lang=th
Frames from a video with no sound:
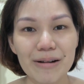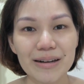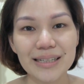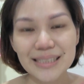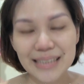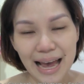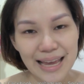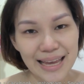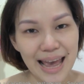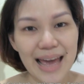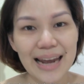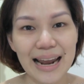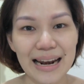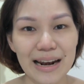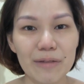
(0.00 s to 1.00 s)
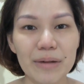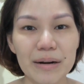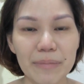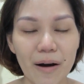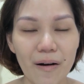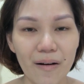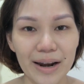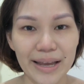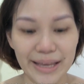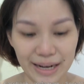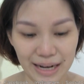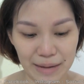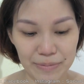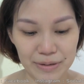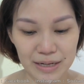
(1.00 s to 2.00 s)
ว่าเอ้ยใช่แค่นั้นแล้วมันพออะไร
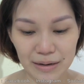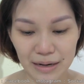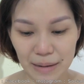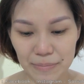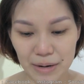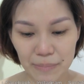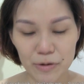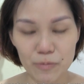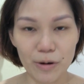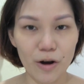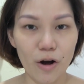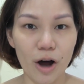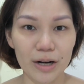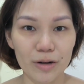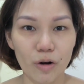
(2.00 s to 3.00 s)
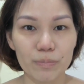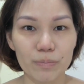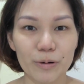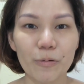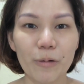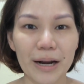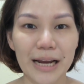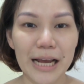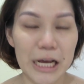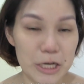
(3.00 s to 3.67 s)
เงี้ยในในเมื่อมีอุปกรณ์ครบถ้วน